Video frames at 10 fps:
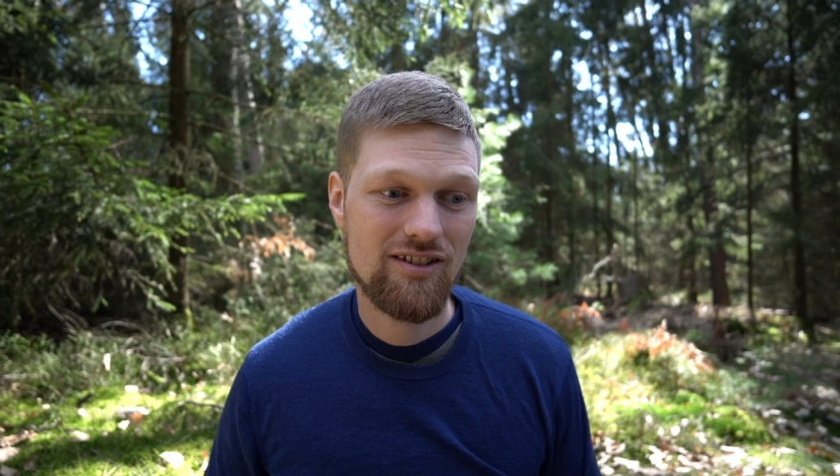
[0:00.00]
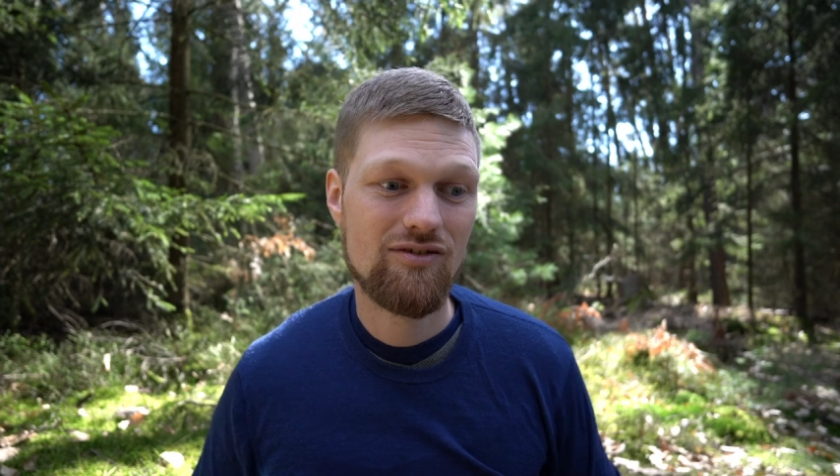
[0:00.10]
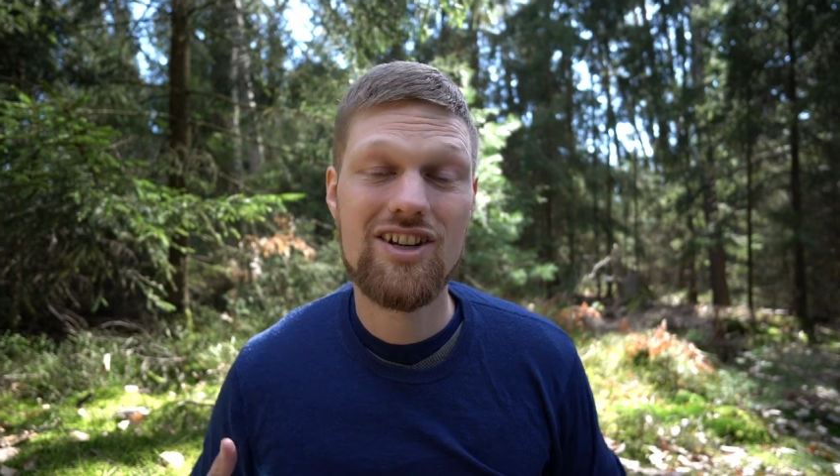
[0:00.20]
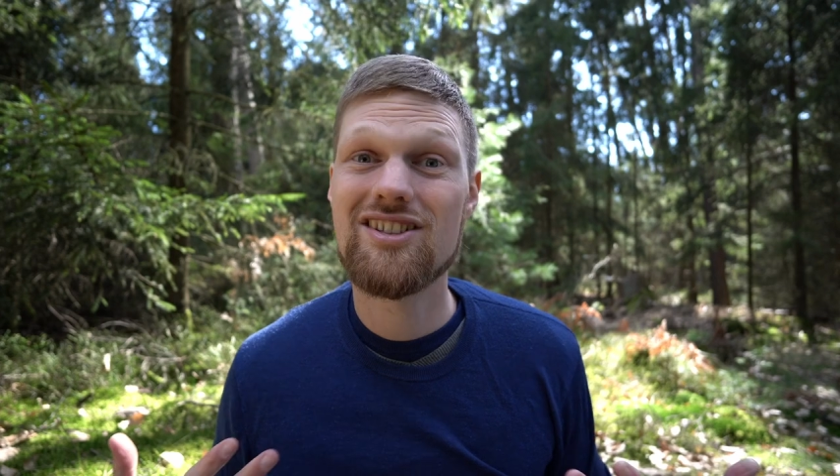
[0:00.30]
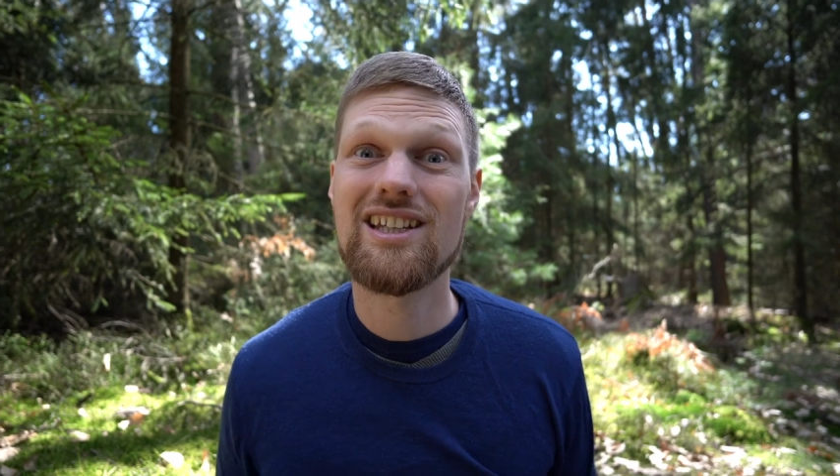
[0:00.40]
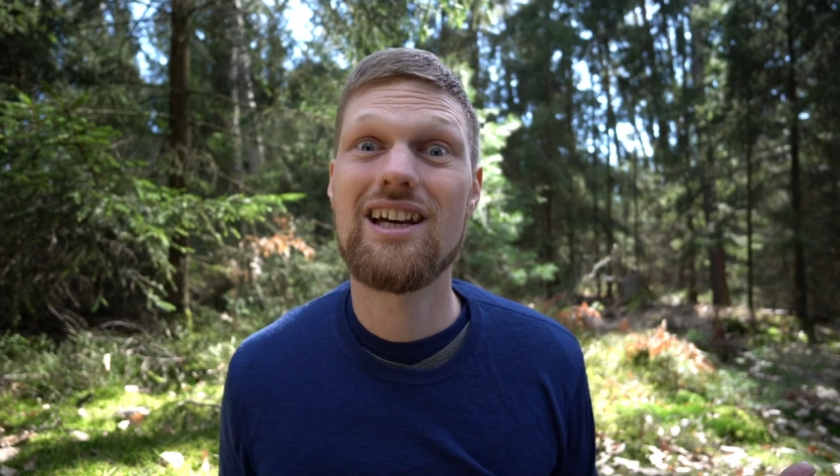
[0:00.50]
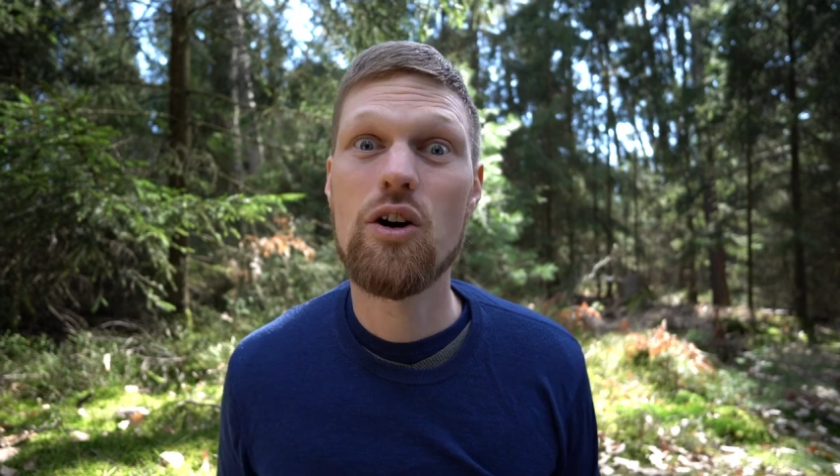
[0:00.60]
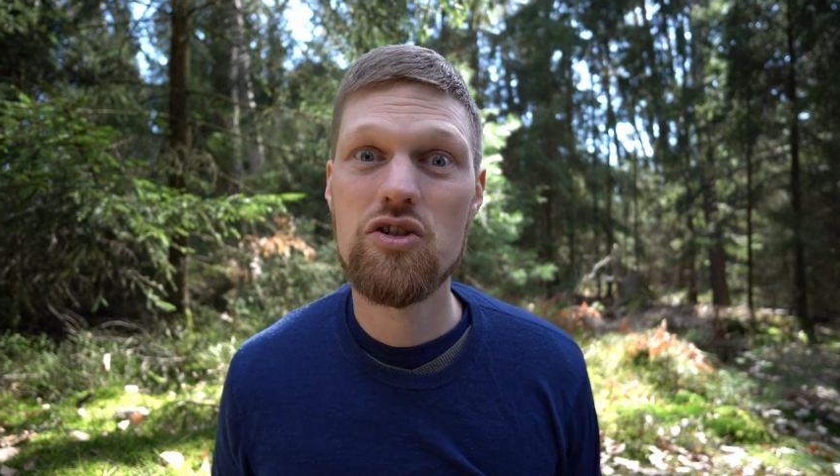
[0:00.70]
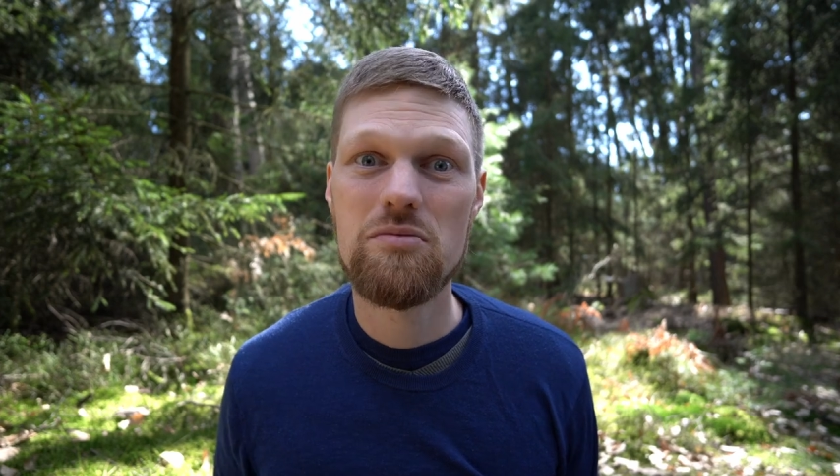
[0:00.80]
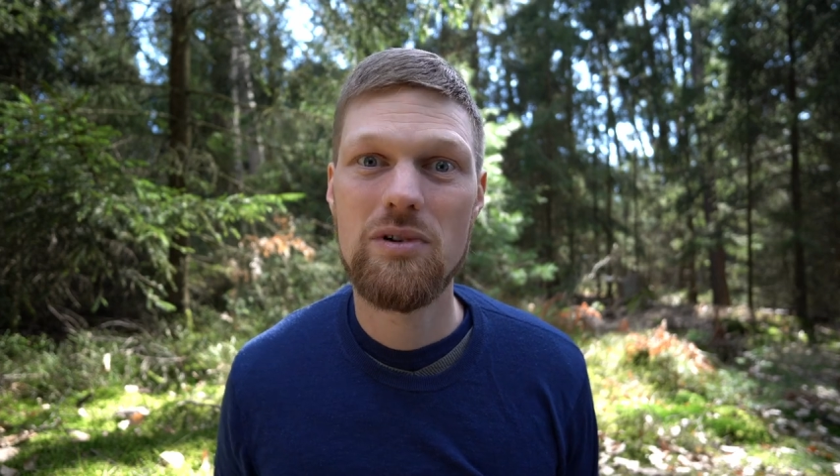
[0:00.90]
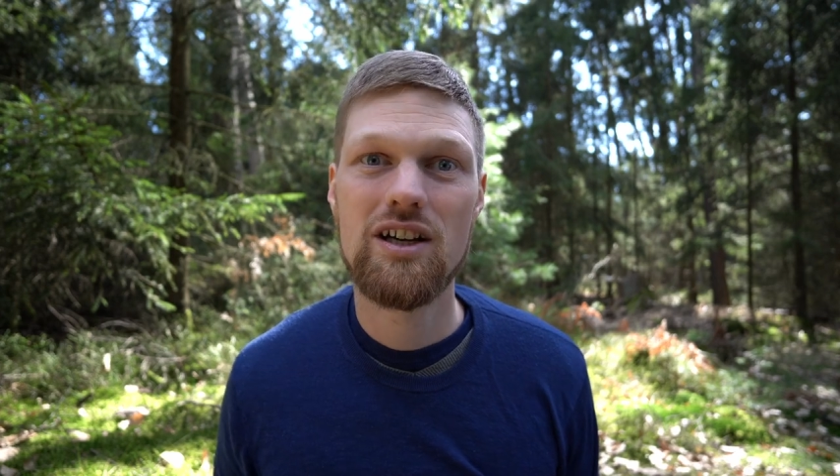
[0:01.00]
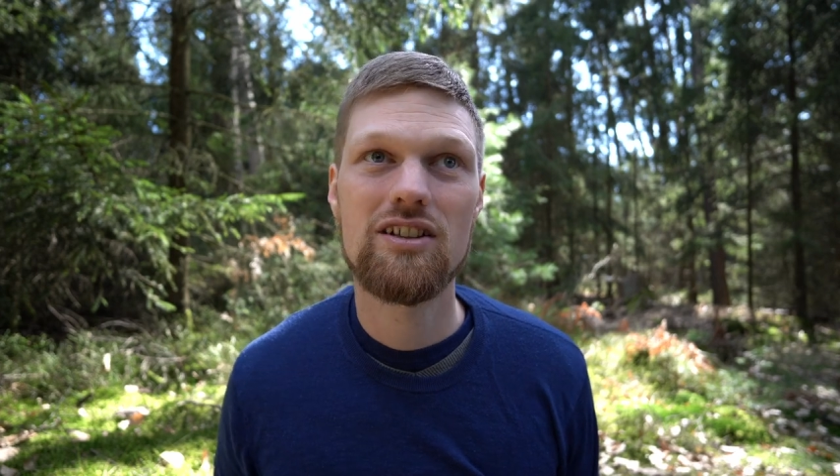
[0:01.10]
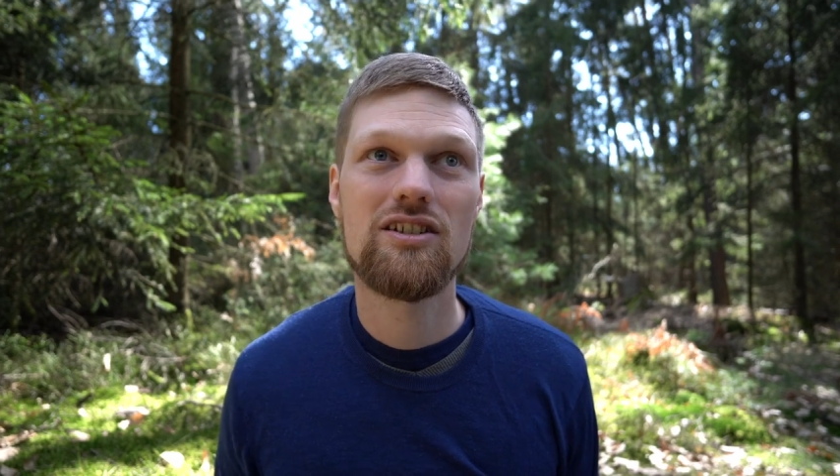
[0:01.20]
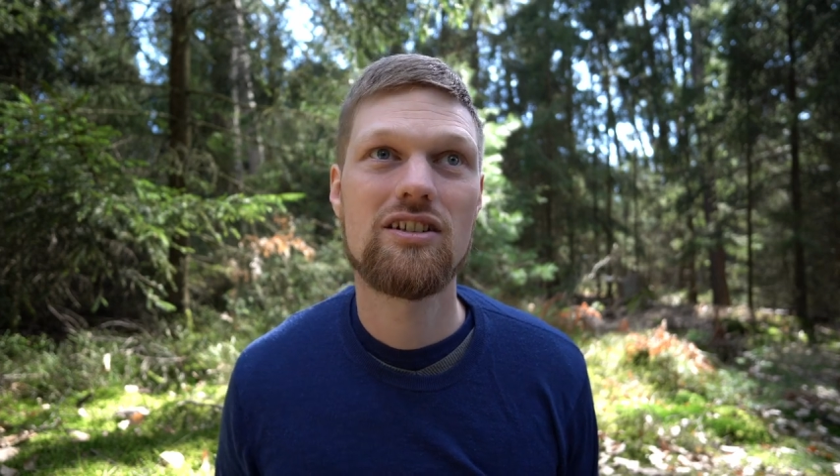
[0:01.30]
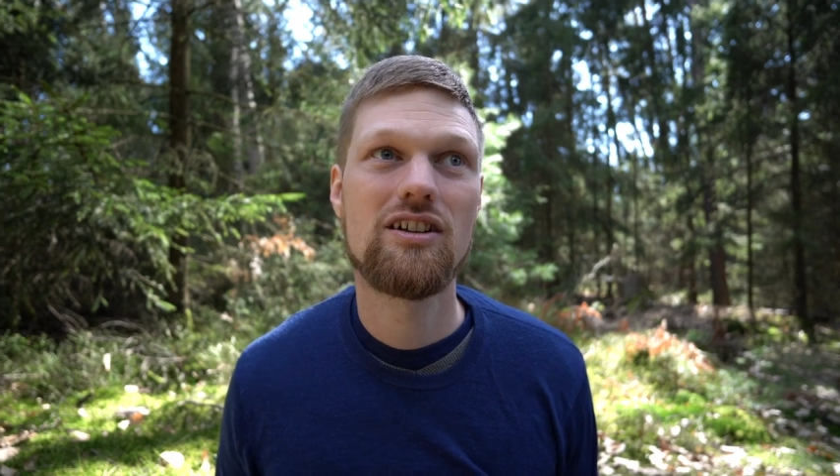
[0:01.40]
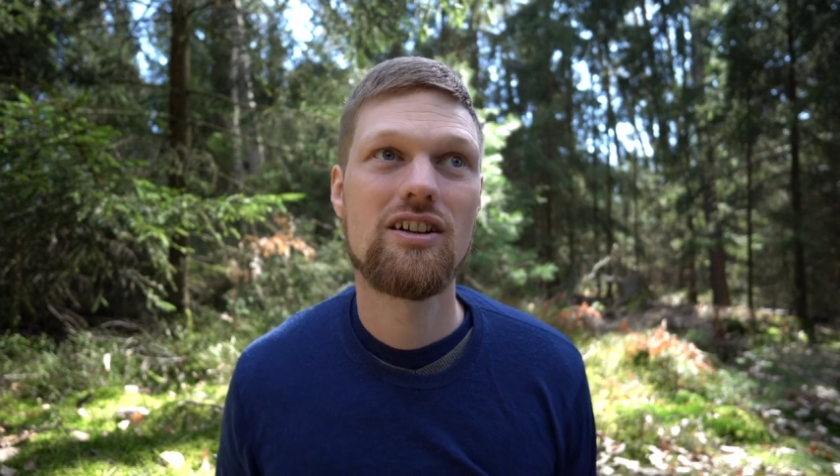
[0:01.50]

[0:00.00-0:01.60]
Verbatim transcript: was dich ausmacht,